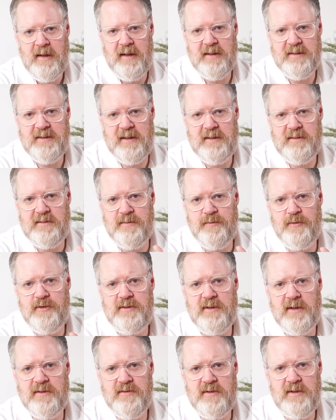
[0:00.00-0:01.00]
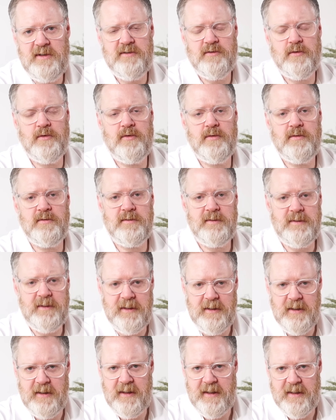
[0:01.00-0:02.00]
Das heißt, Sie müssen also nicht so
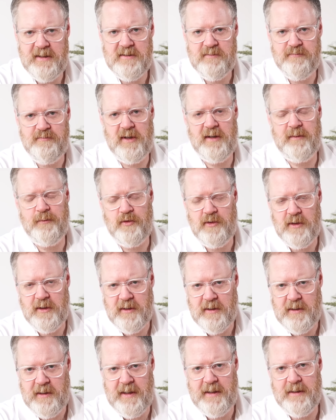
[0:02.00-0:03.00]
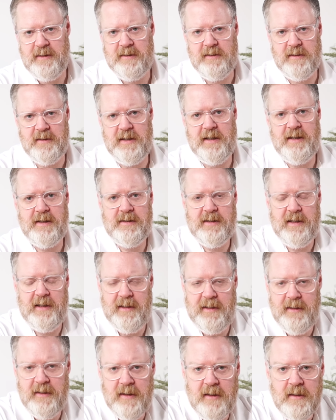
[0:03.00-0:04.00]
in den ersten paar Monaten gleich nach
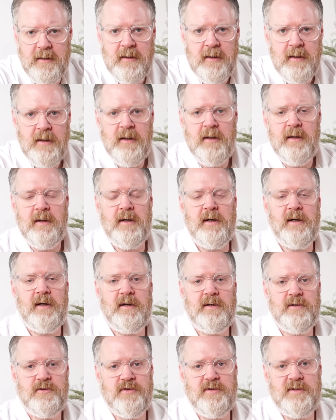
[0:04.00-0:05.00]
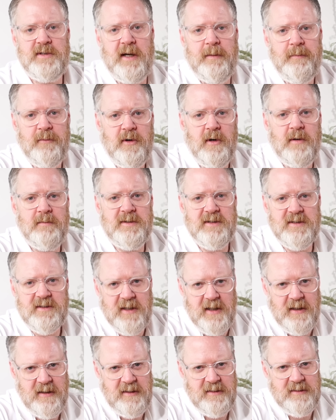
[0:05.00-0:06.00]
Kalender äh, zusammenkommen. Das
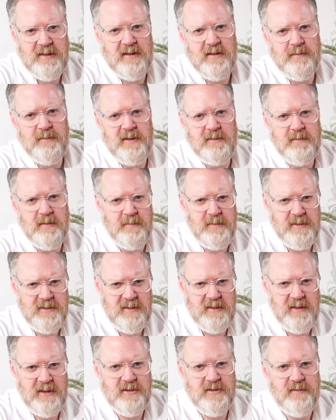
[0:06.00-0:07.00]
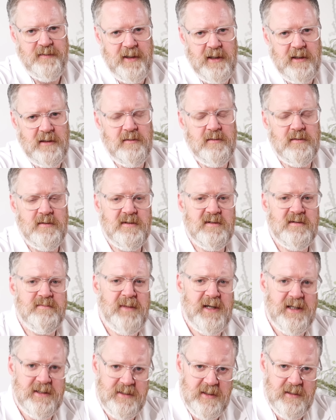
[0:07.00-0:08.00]
kann die Sache manchmal ein bisschen erschweren und es
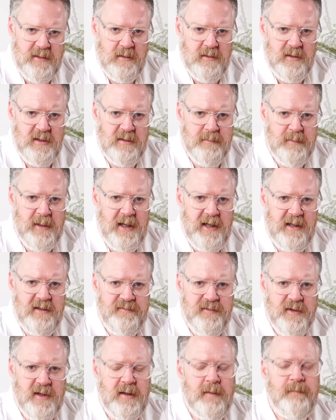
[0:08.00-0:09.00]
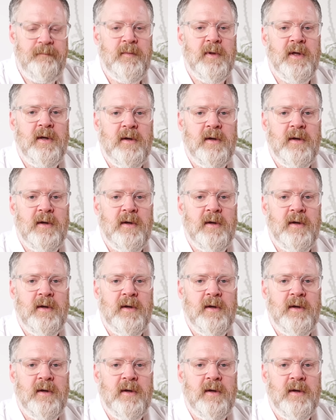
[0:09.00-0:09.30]
macht es dann auch nicht immer einfacher.